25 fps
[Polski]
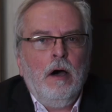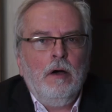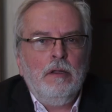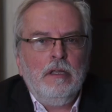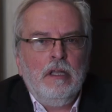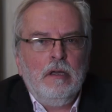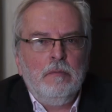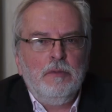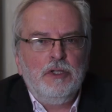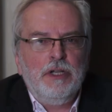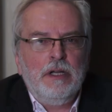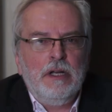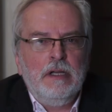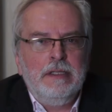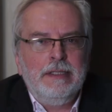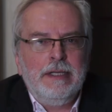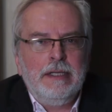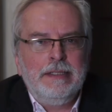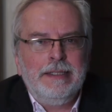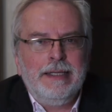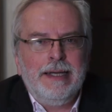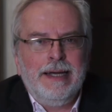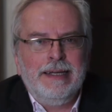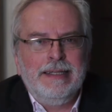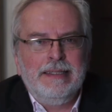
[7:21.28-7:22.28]
O tym, że
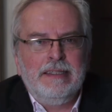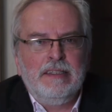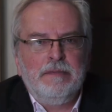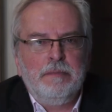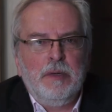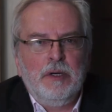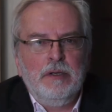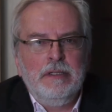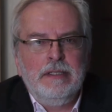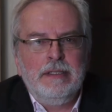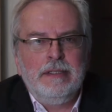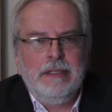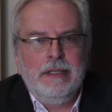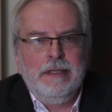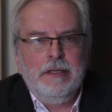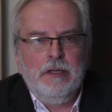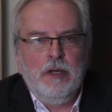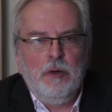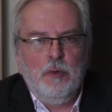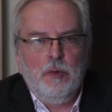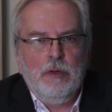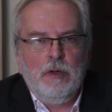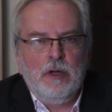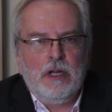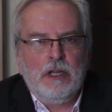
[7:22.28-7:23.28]
recesja jest w Polsce
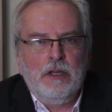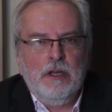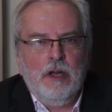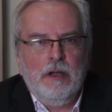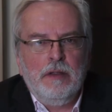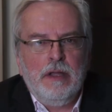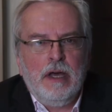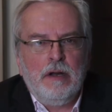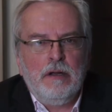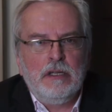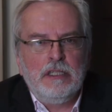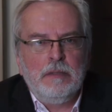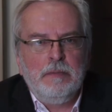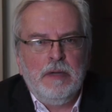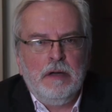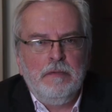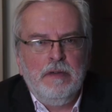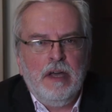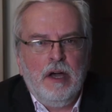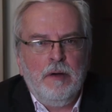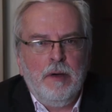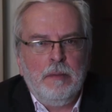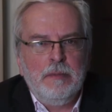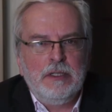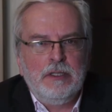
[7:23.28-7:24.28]
nieunikniona,
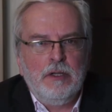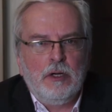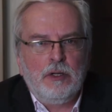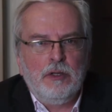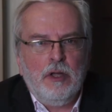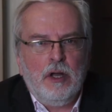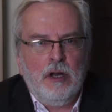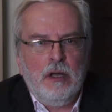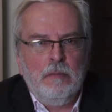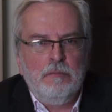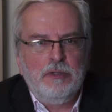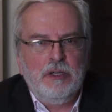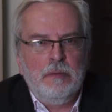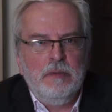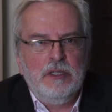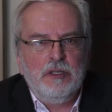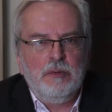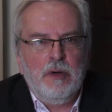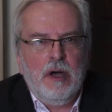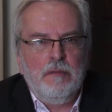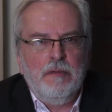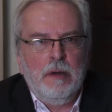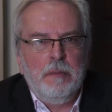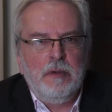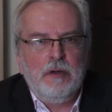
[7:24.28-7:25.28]
rozmawiałem z doktorem
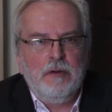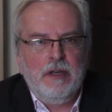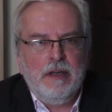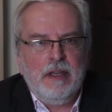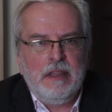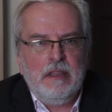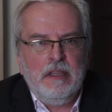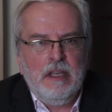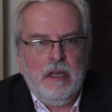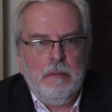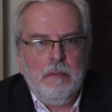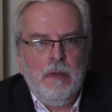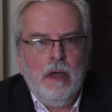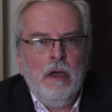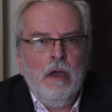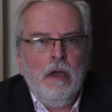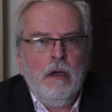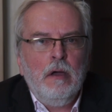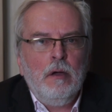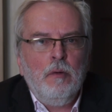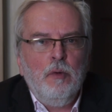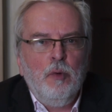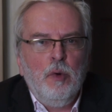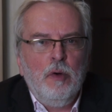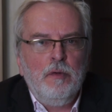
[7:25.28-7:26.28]
Przemysławem Kwietniem,
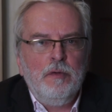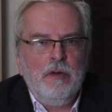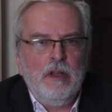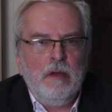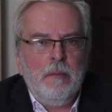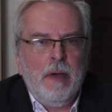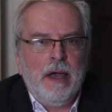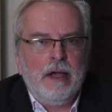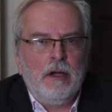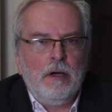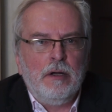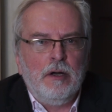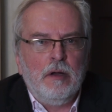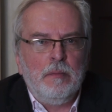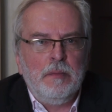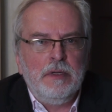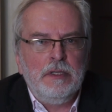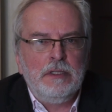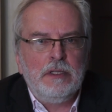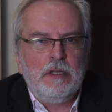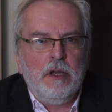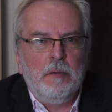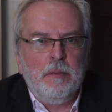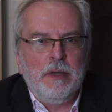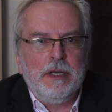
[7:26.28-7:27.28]
głównym
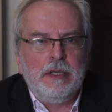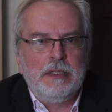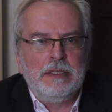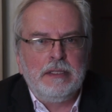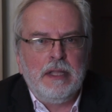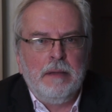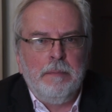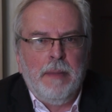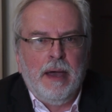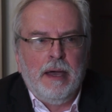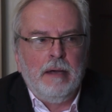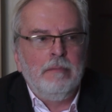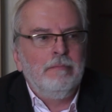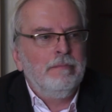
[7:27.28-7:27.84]
ekonomistą XTB.